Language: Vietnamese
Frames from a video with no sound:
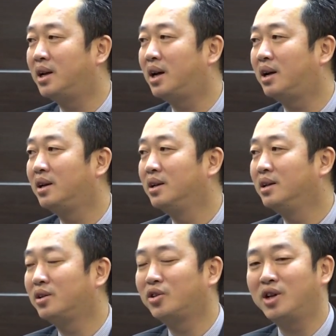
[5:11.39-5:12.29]
kỹ năng
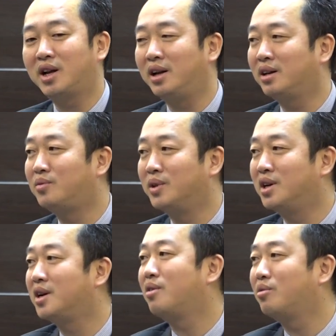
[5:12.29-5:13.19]
nhưng tôi nhắc lại là không phải
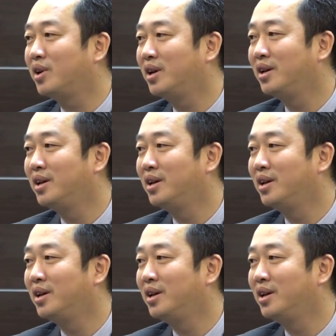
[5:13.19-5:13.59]
trường nào cũng thế